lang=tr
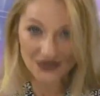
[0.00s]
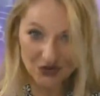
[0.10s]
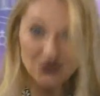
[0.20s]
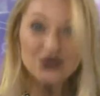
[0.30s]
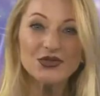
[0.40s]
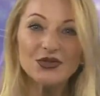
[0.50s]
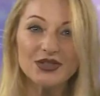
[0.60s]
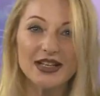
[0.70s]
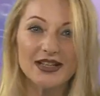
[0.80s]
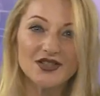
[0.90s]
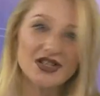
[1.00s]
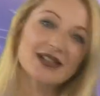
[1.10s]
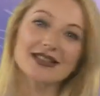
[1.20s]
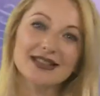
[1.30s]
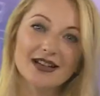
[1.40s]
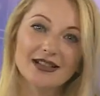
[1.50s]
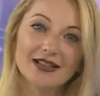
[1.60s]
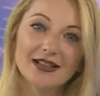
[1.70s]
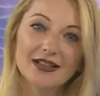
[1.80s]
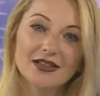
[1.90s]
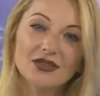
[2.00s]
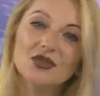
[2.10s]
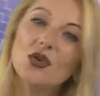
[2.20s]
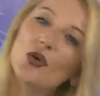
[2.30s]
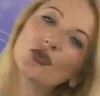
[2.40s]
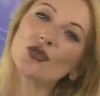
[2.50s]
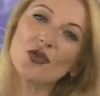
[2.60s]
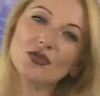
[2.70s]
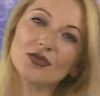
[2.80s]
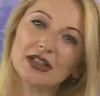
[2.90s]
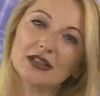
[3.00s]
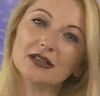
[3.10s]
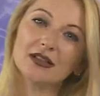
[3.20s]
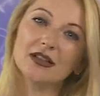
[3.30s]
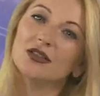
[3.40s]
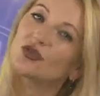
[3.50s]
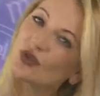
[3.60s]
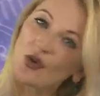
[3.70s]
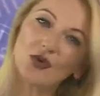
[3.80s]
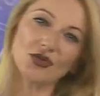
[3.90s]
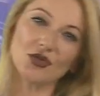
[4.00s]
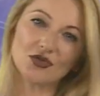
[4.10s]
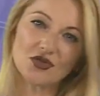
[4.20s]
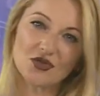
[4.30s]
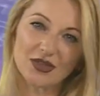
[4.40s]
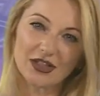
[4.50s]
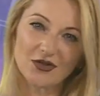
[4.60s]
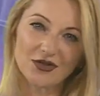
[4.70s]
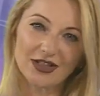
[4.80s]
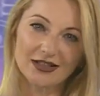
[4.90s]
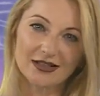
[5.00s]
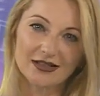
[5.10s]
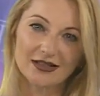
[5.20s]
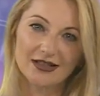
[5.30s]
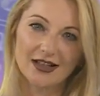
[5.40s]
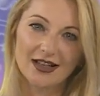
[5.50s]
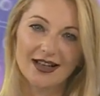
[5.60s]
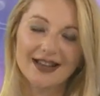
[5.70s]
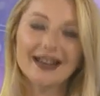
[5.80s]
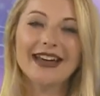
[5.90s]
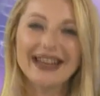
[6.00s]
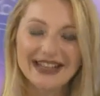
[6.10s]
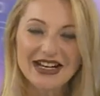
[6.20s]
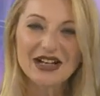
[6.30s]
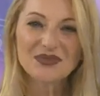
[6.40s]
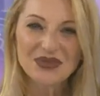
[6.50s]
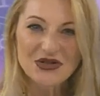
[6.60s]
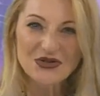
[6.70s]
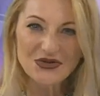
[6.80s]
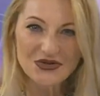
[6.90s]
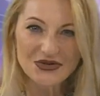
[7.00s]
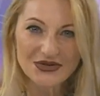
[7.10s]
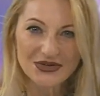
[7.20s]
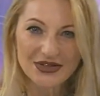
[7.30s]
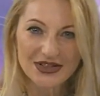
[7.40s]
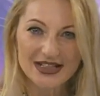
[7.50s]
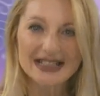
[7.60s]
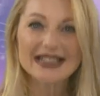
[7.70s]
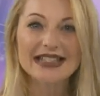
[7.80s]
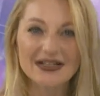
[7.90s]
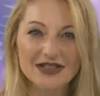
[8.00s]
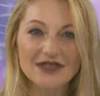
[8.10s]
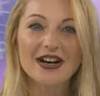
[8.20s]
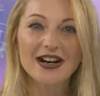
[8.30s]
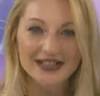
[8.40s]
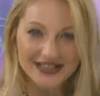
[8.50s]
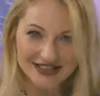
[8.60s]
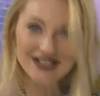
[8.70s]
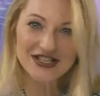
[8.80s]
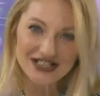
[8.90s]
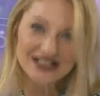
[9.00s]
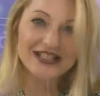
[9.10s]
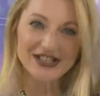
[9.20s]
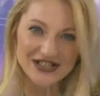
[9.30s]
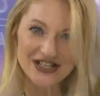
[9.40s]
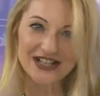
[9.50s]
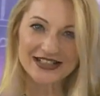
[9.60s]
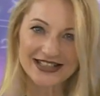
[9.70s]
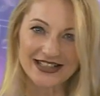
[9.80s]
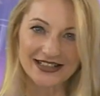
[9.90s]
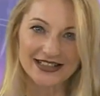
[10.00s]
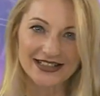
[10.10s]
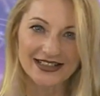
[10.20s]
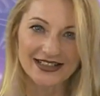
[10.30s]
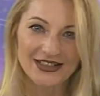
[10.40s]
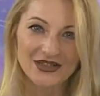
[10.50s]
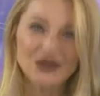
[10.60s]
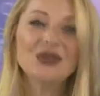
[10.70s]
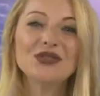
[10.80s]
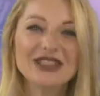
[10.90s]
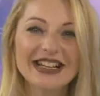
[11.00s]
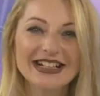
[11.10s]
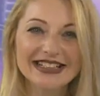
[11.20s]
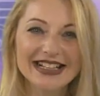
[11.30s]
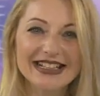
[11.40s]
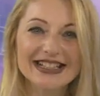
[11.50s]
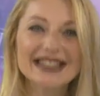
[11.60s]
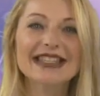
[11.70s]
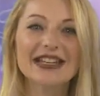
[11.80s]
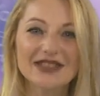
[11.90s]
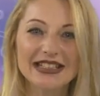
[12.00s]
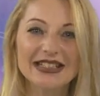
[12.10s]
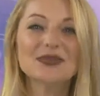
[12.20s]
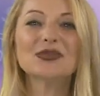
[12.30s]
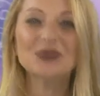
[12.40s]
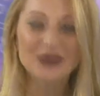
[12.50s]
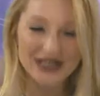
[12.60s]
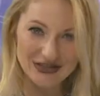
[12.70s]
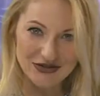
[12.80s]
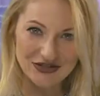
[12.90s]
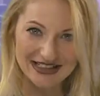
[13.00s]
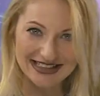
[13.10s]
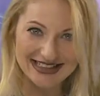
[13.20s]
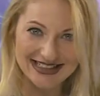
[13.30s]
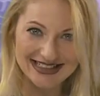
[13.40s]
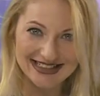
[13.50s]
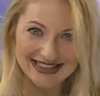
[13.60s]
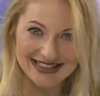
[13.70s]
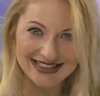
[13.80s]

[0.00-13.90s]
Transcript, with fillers: dürüstlükle yaşarsa doğru olmayı, doğru konuşmayı öğrenir. Eğer bir çocuk sevgi ve arkadaşlıkla yaşarsa dünyada sevgiyi bulmayı öğrenir.